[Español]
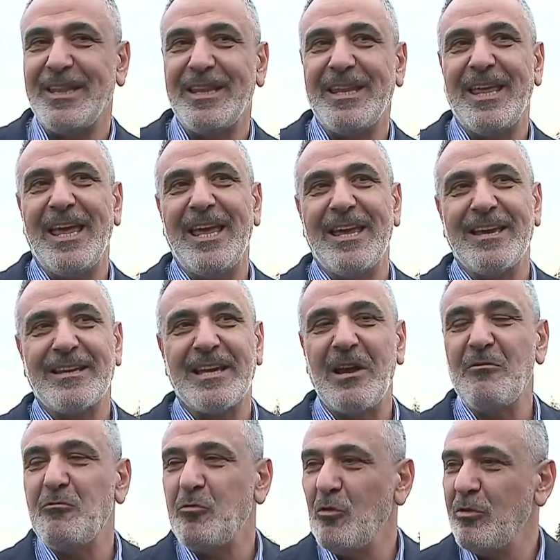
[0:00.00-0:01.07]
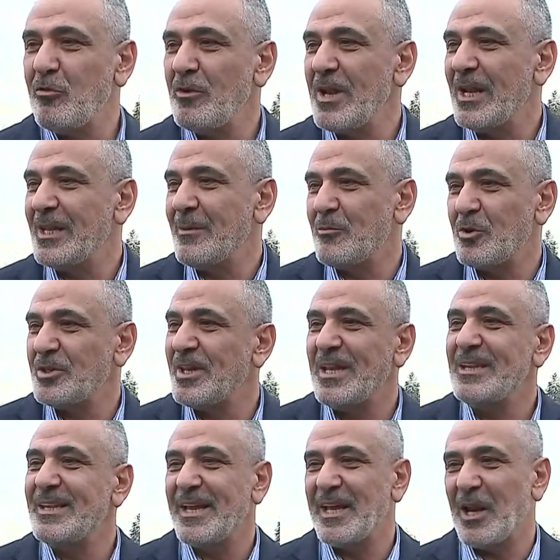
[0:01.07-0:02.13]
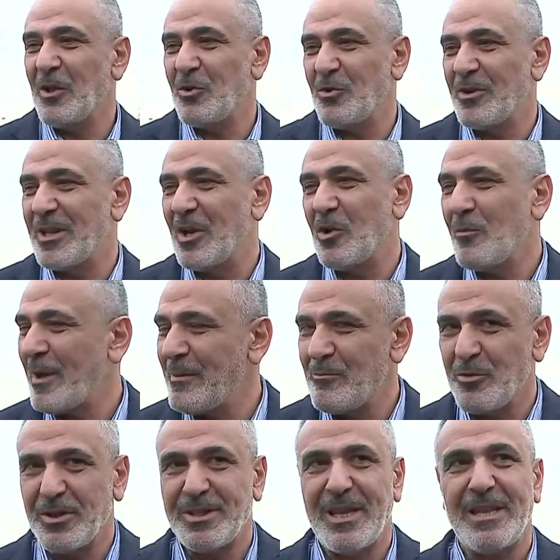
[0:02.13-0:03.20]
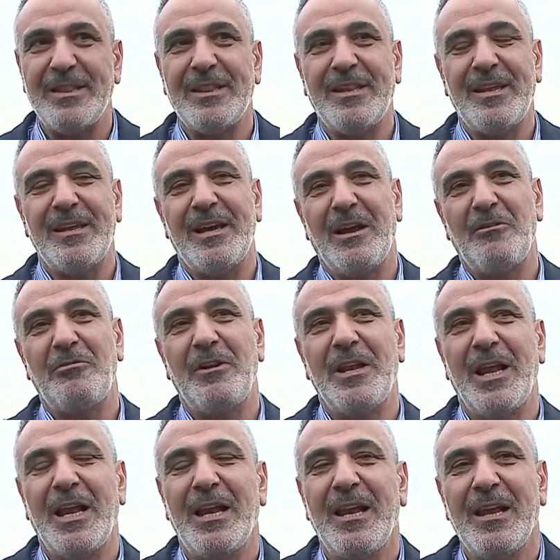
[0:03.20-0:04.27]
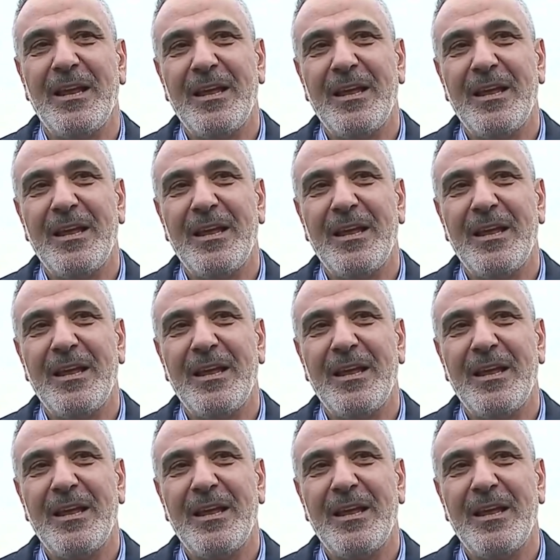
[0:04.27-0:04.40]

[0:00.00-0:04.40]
Que, el fútbol y el deporte integrador, que es lo más importante al final,